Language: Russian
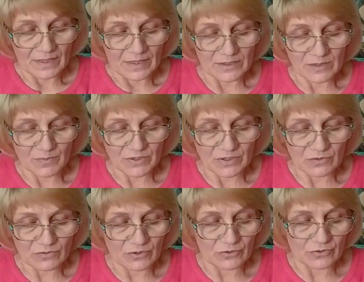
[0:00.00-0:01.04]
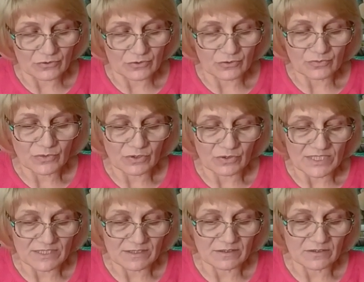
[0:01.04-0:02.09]
Они покинули ее темной
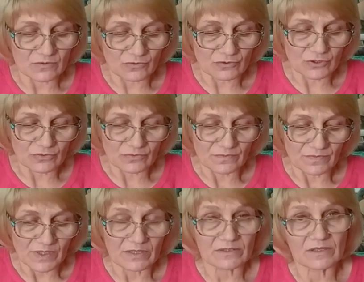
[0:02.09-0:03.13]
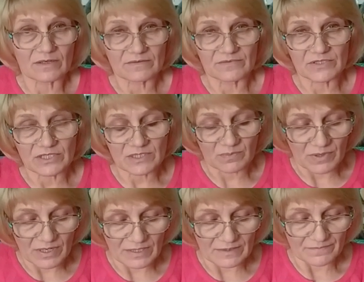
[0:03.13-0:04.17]
осенней ночью, когда все
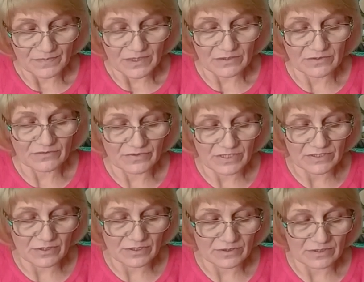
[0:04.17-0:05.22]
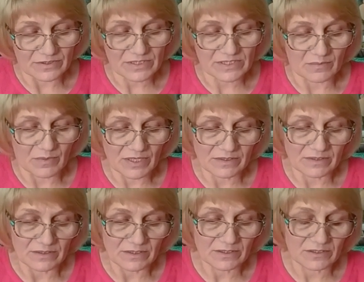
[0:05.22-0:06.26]
спали, и ни выстрелы, ни собаки
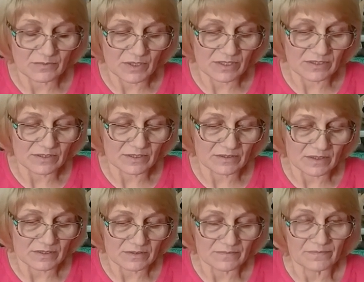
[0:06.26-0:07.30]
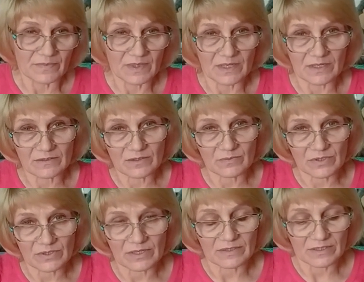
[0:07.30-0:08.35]
их не могли догнать. Это
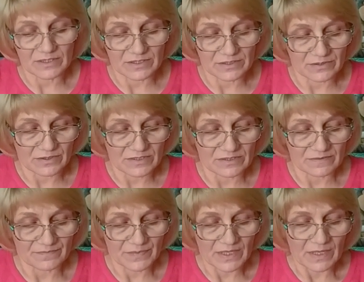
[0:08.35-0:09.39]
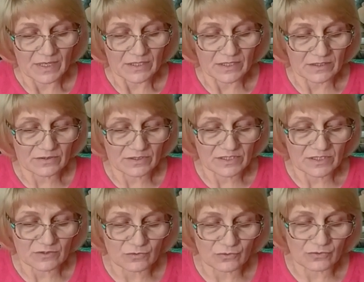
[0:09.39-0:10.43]
была хитрость. Хитрость,
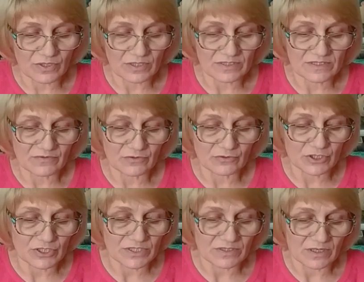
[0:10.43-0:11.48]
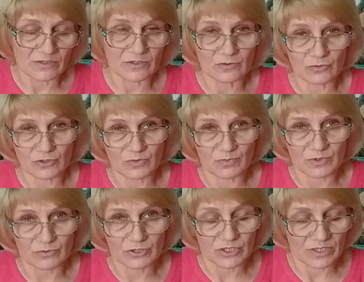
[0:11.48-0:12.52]
которую, как и свою жизнь, они тоже
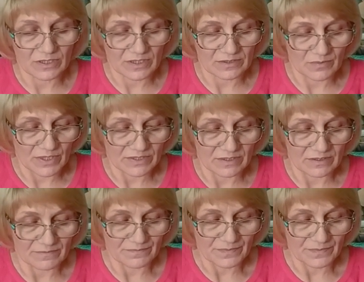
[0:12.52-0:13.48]
получили от матери.